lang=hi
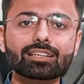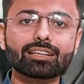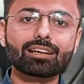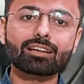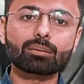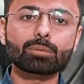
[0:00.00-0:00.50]
कि
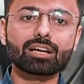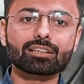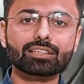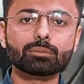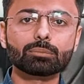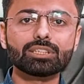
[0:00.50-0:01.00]
यार हम
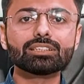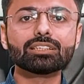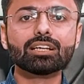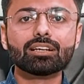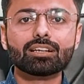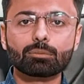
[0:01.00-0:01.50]
आगे भी
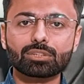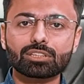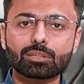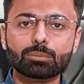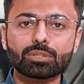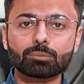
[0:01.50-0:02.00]

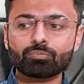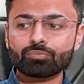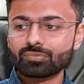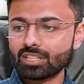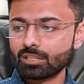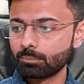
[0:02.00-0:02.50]
मतलब
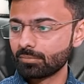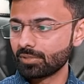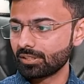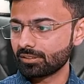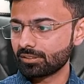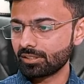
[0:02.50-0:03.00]

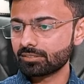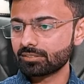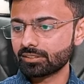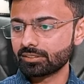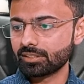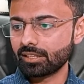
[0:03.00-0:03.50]
कर
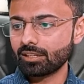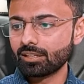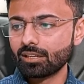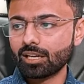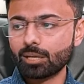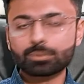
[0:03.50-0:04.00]
सकते हैं
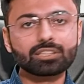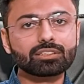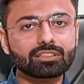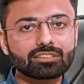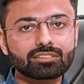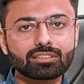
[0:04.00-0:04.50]
आपका
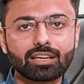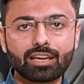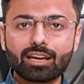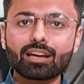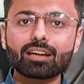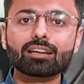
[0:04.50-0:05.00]
इंटरेस्ट
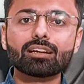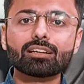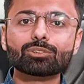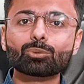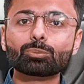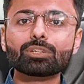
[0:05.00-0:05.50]
है
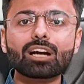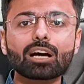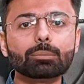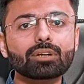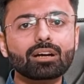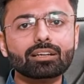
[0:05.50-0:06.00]
तो फिर
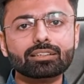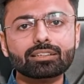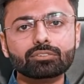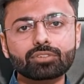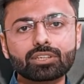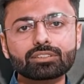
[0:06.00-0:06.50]
आप
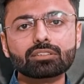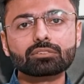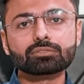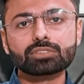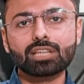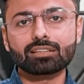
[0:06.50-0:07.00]
आगे फर्दर
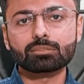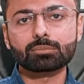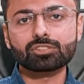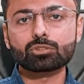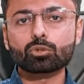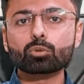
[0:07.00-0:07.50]
चार
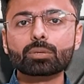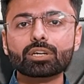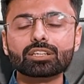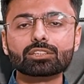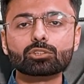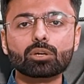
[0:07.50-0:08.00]
सेमेस्टर और
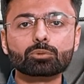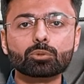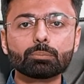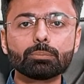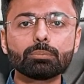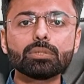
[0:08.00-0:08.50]
पढ़ेंगे तो आपको
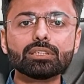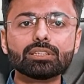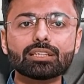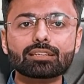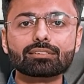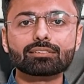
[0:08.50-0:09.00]

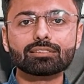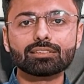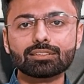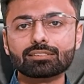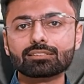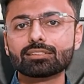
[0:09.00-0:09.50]
बी एस
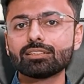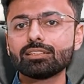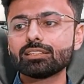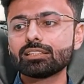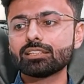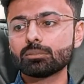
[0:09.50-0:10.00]
सी एस की
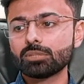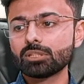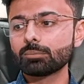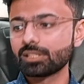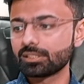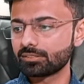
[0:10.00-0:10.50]
डिग्री भी
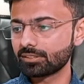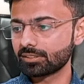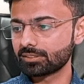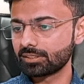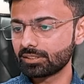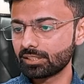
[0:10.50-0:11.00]
मिल
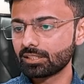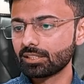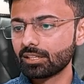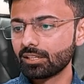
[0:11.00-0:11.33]
सकती है